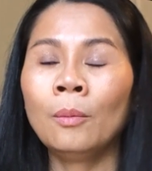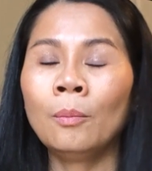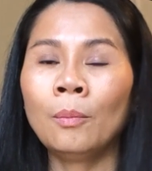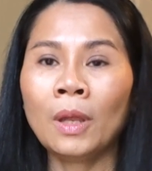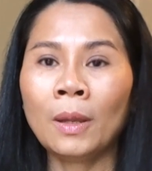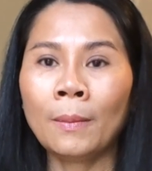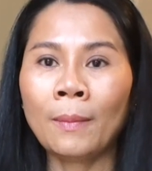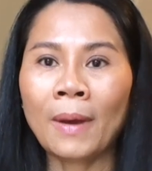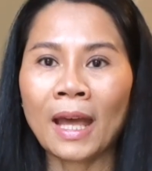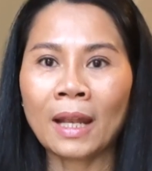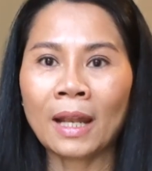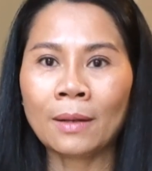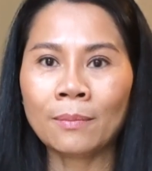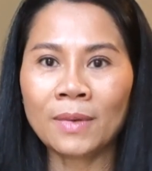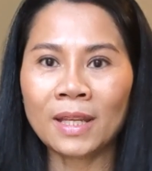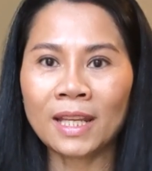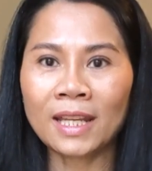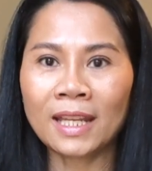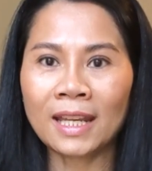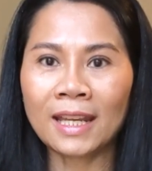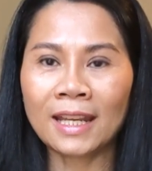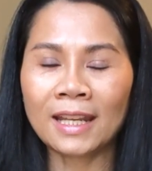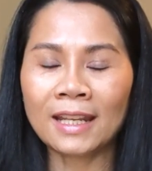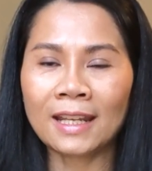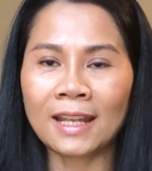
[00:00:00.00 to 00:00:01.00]
แม่บ้านมีเค
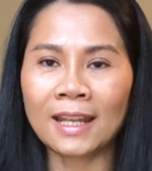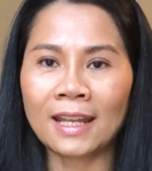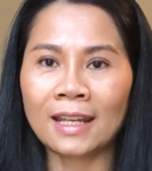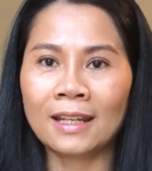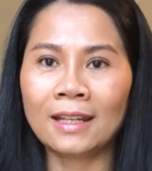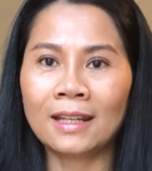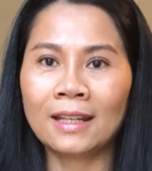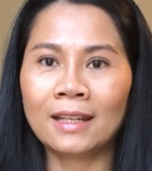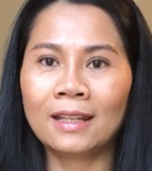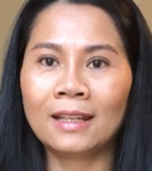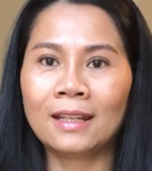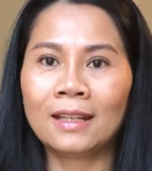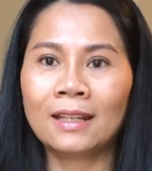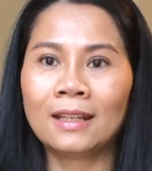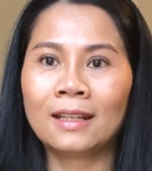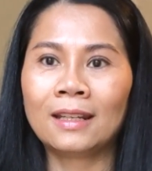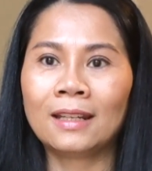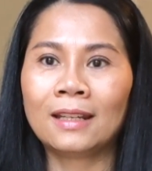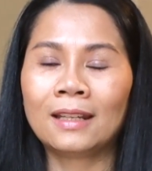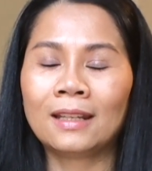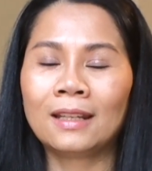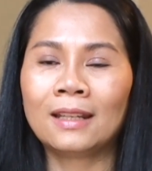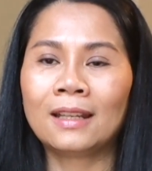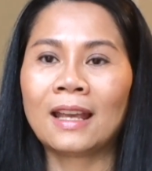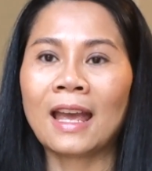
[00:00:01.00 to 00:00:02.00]
รดิต
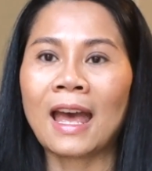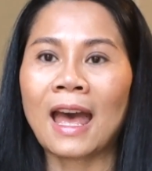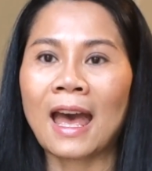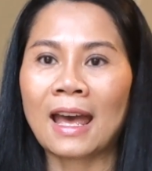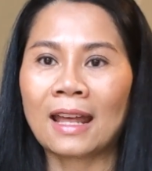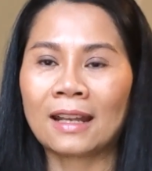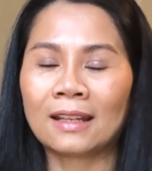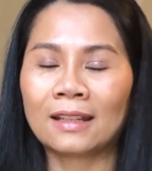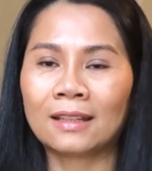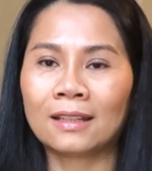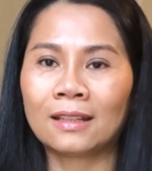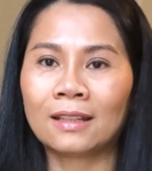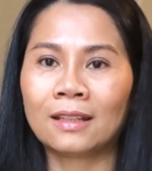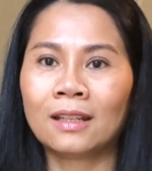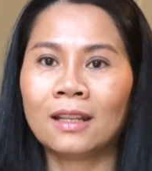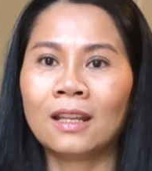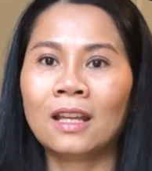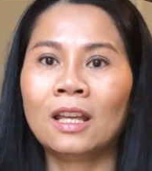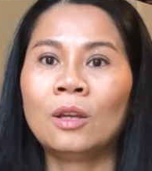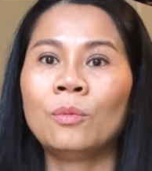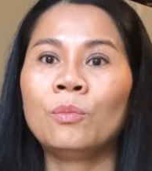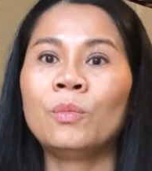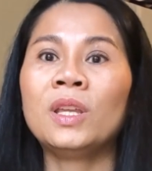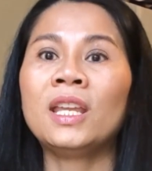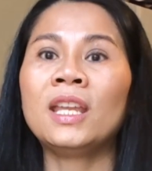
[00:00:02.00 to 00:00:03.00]
การ์ด
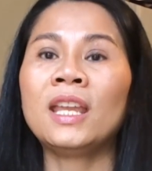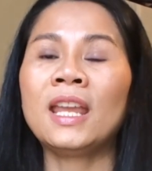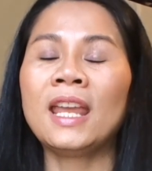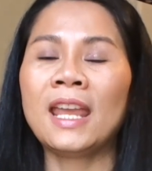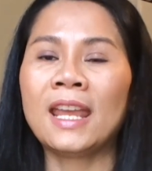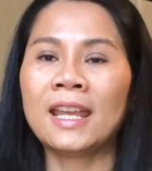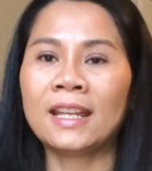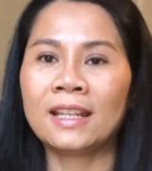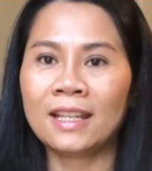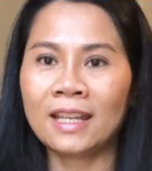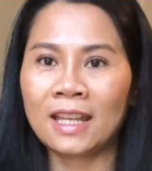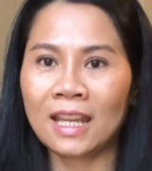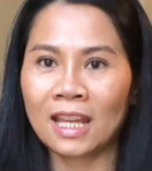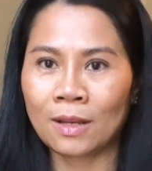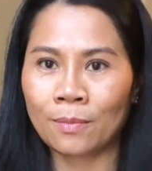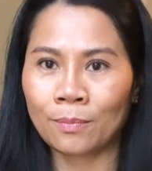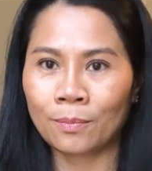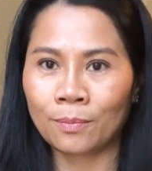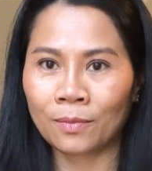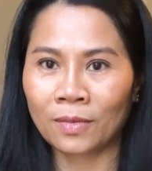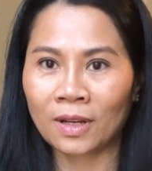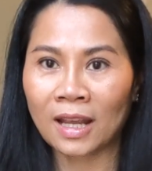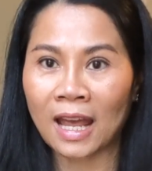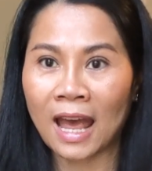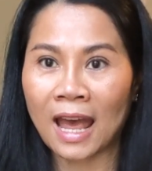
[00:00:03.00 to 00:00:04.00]
มี ATM
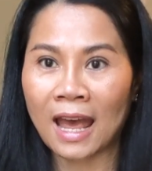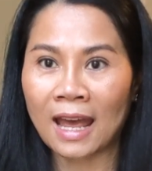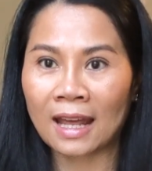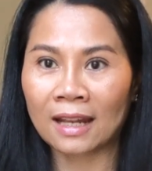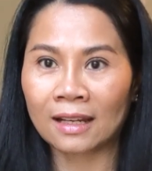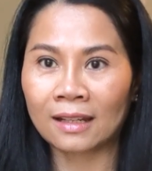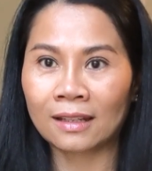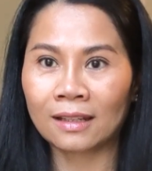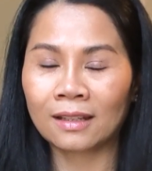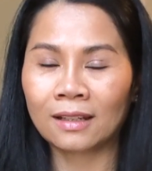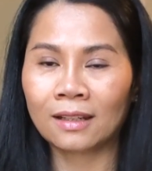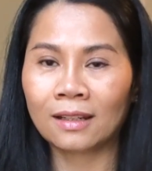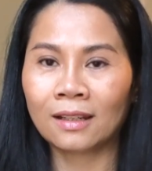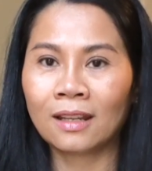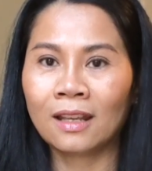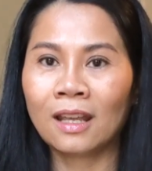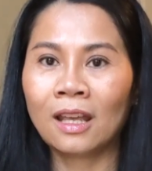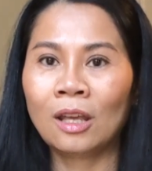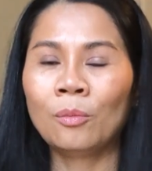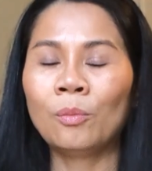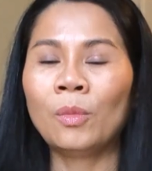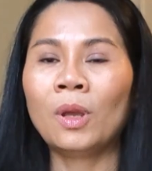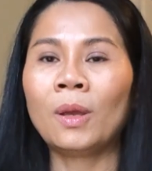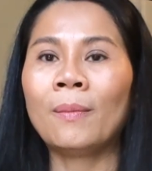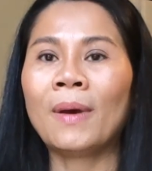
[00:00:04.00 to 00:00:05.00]
การ์ด
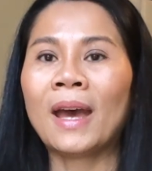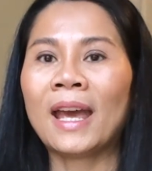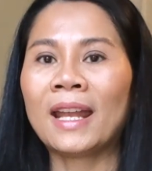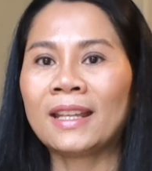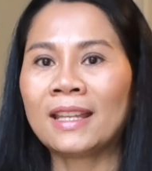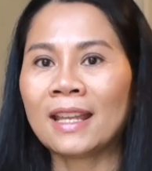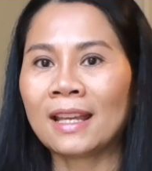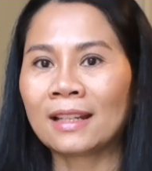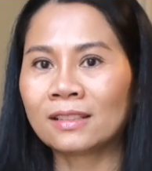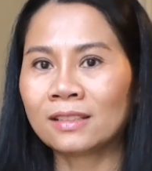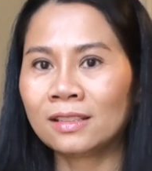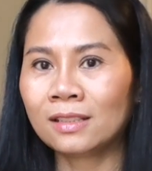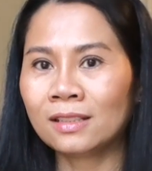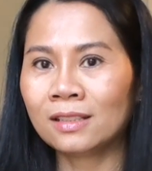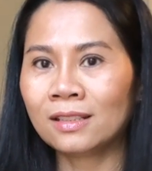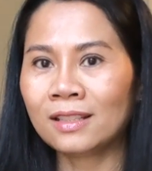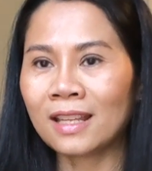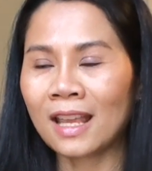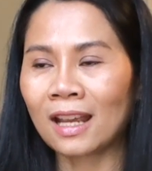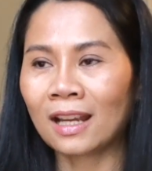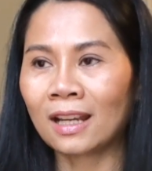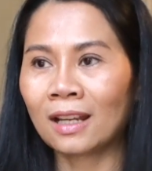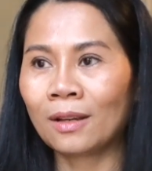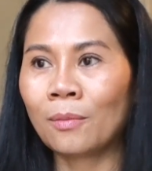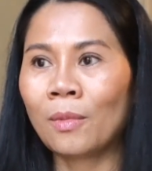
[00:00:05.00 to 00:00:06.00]
แม่บ้านอยากซื้ออ
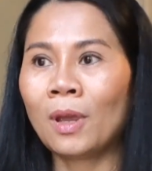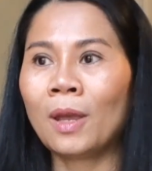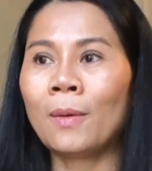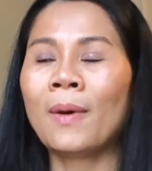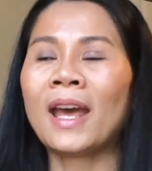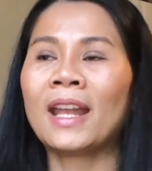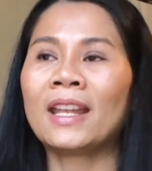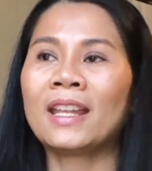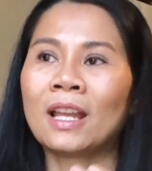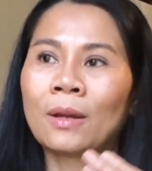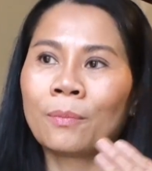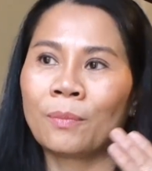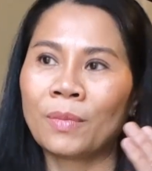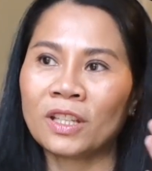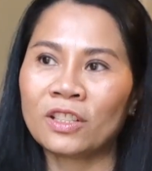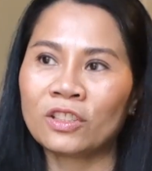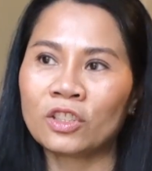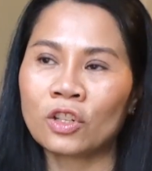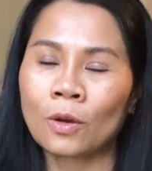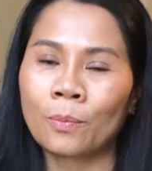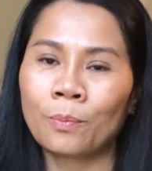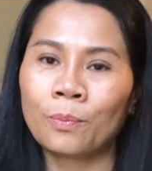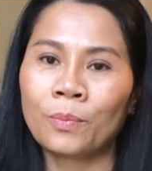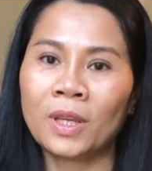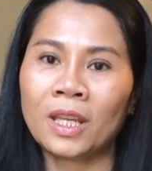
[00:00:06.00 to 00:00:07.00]
ยังแม่บ้านอยากไป
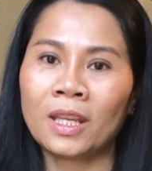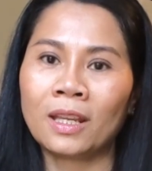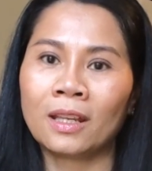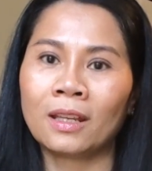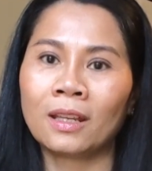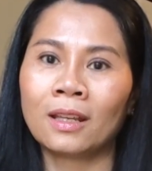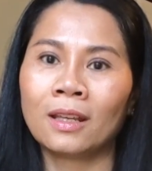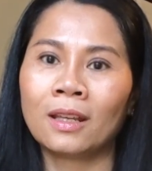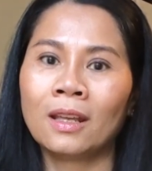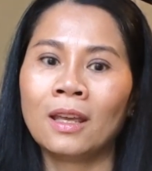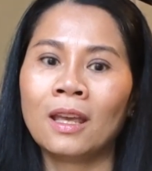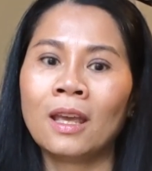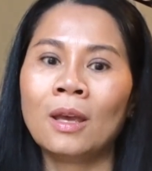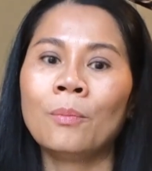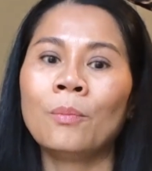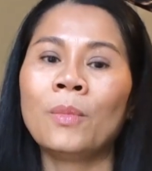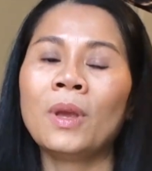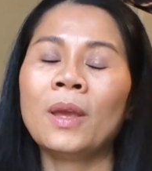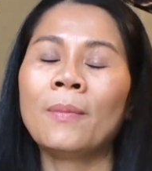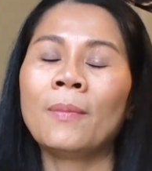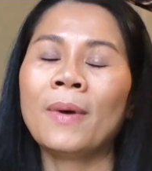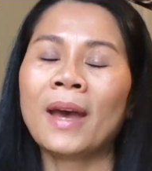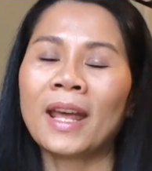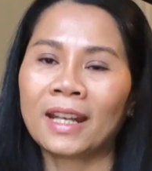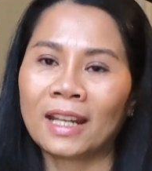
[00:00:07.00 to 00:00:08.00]
ช้อปปิ้งแม่
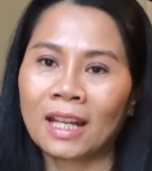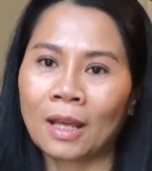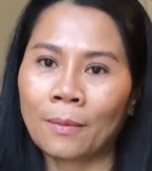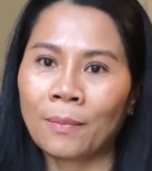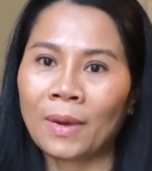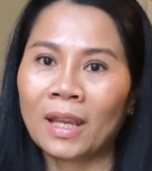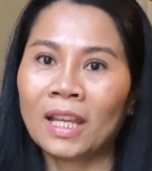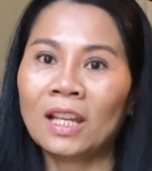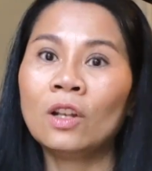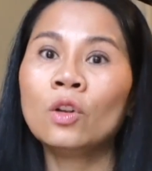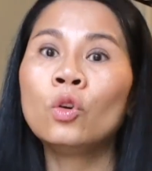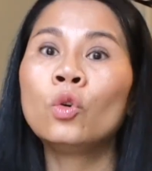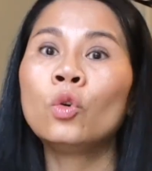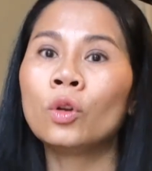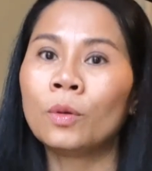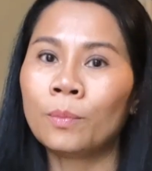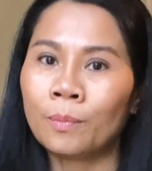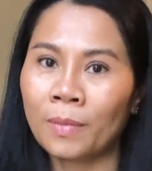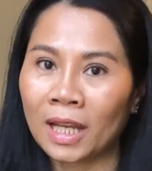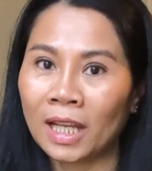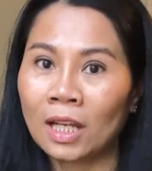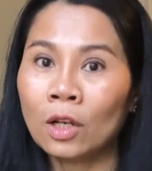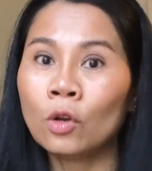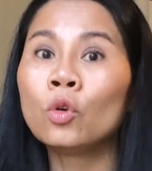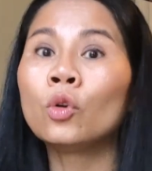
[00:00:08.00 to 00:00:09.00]
บ้านก็ไปลูดไป
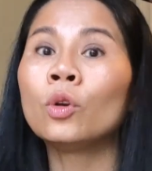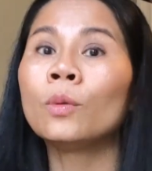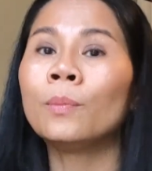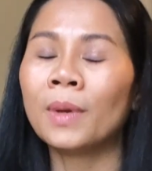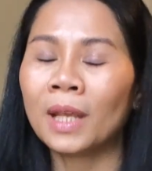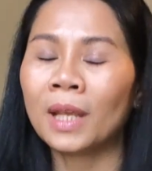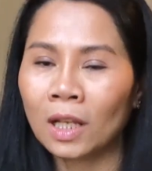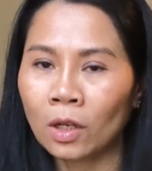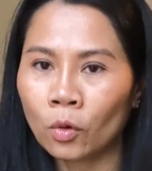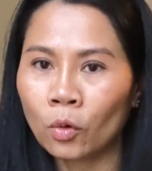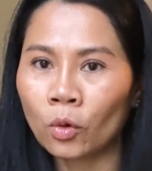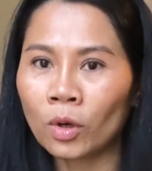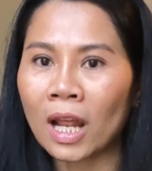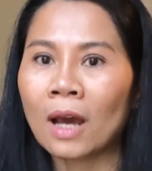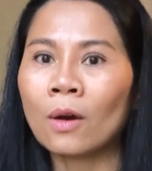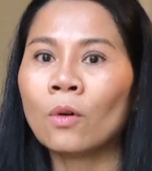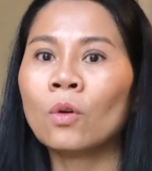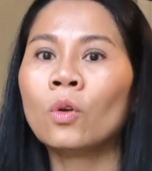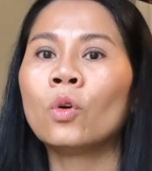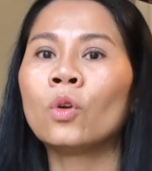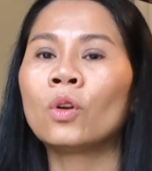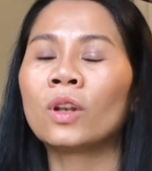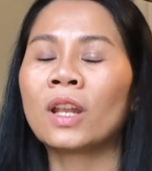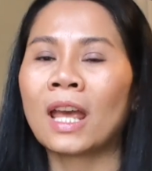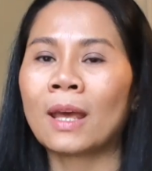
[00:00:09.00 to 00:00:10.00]
ลูดไปลูดเอา
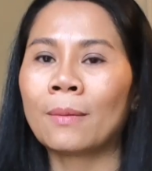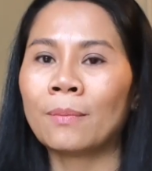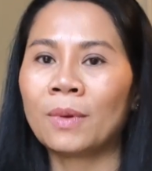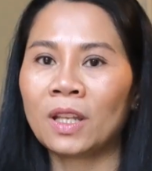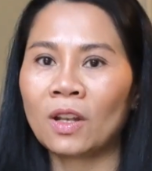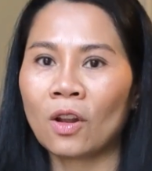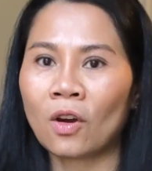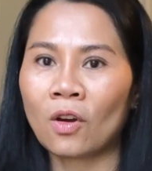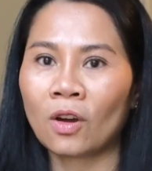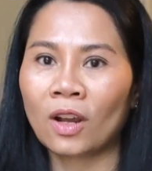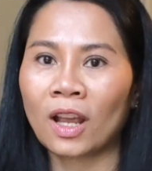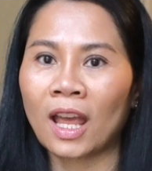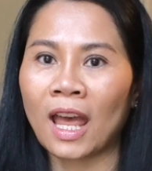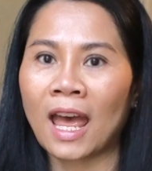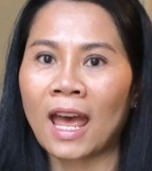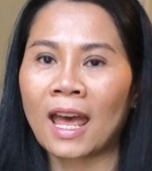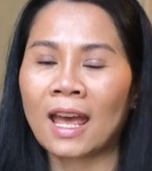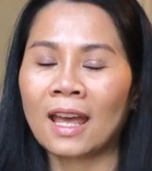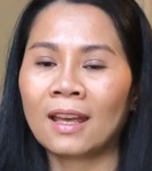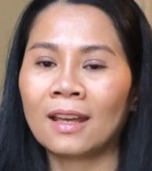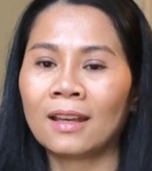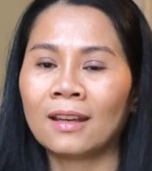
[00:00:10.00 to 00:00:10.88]
ลูดค่ะพี่น้องค่ะ